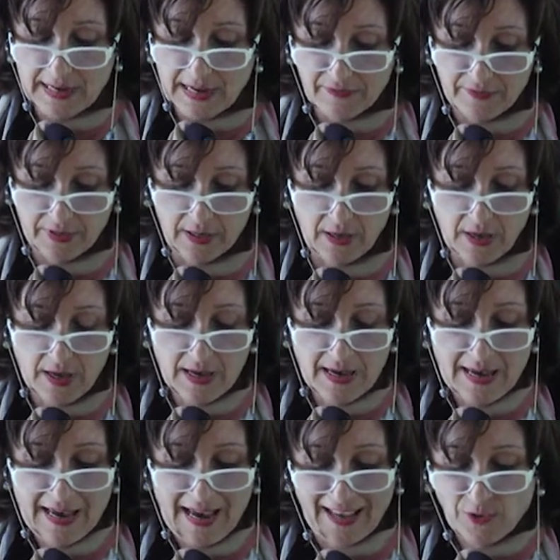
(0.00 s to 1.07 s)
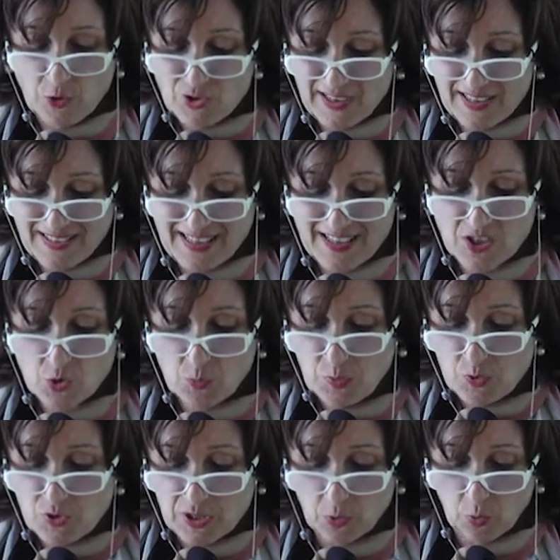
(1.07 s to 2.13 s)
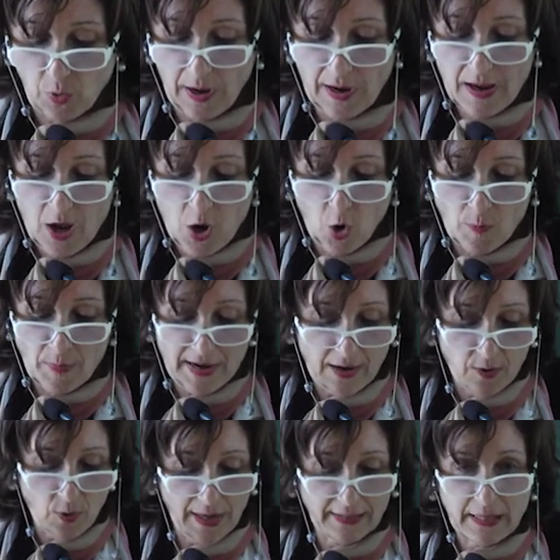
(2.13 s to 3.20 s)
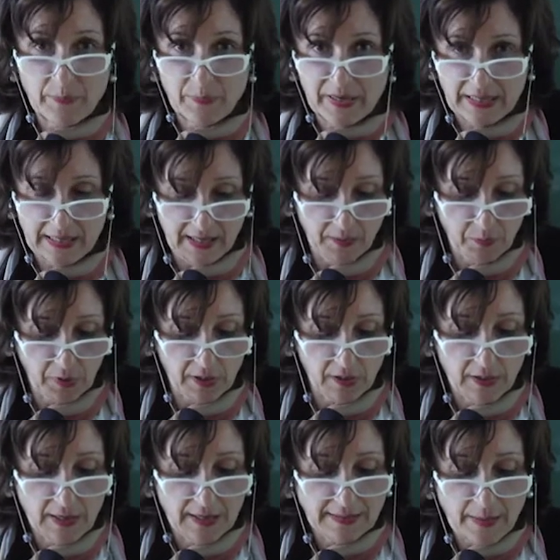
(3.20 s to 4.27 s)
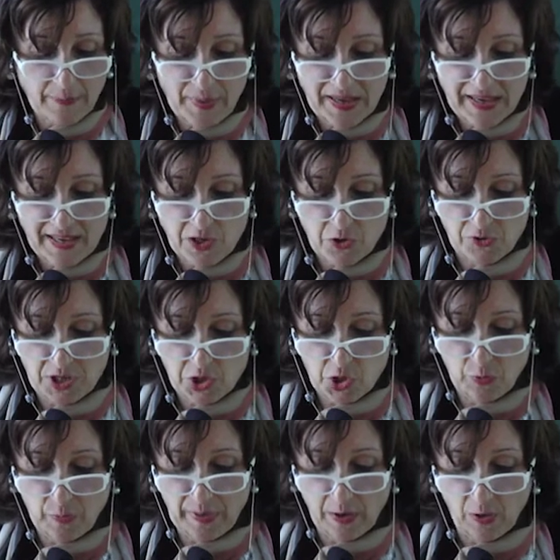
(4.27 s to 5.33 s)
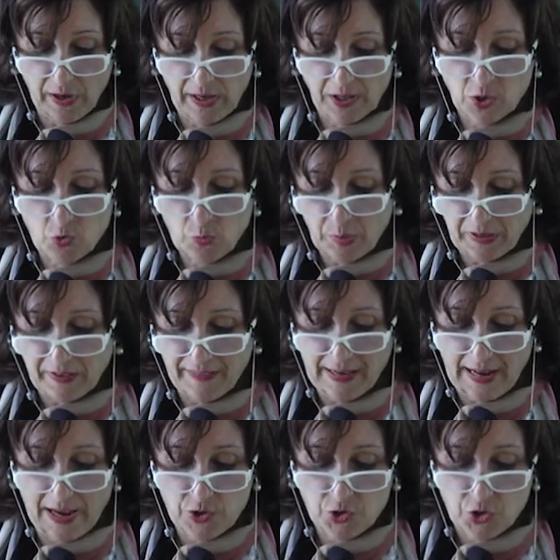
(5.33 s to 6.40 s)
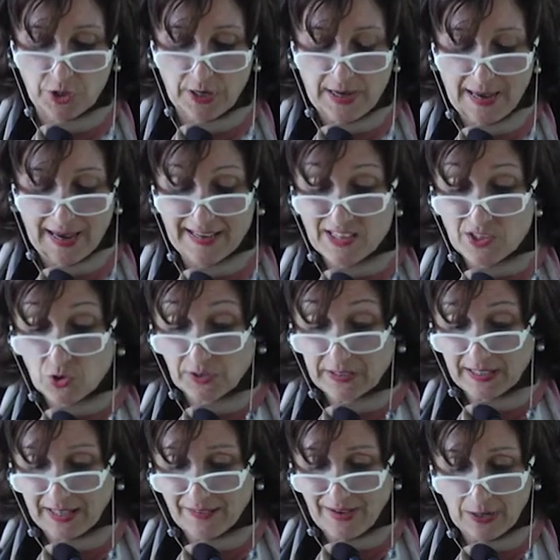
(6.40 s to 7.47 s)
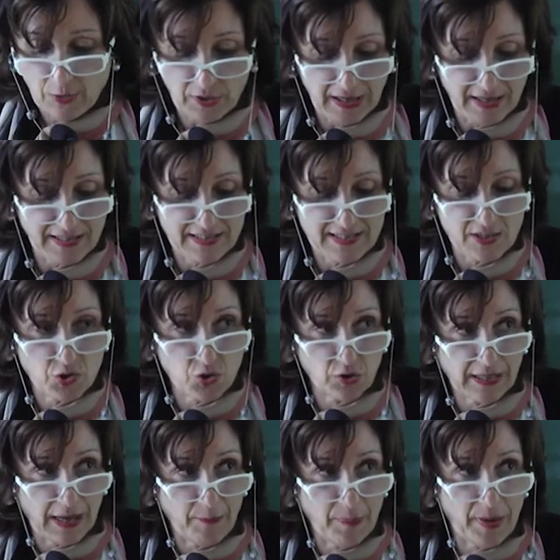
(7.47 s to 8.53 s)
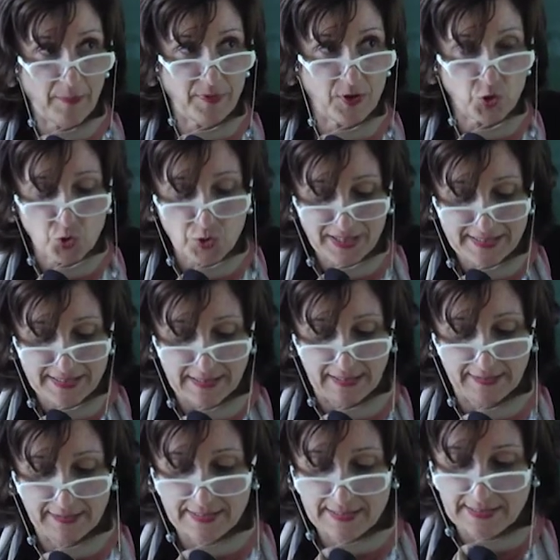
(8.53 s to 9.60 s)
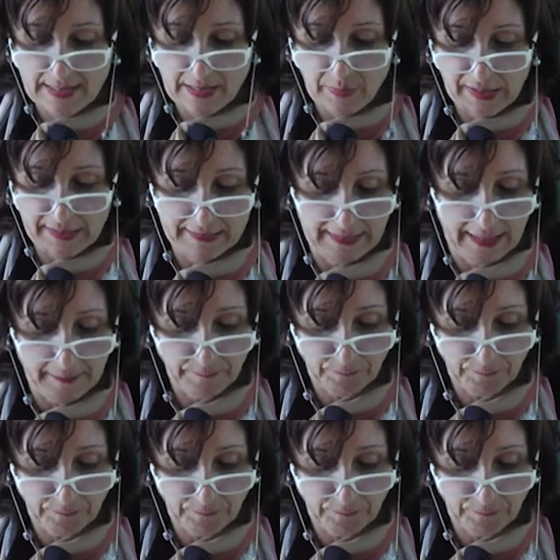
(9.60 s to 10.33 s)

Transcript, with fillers: et la vie. Et dans un sens plus étroit, comme la loi des pays libres, des pays qui ont échappé au règne du privilège et qui sont arrivés à l'organisation d'un peuple jouissant de ses libertés.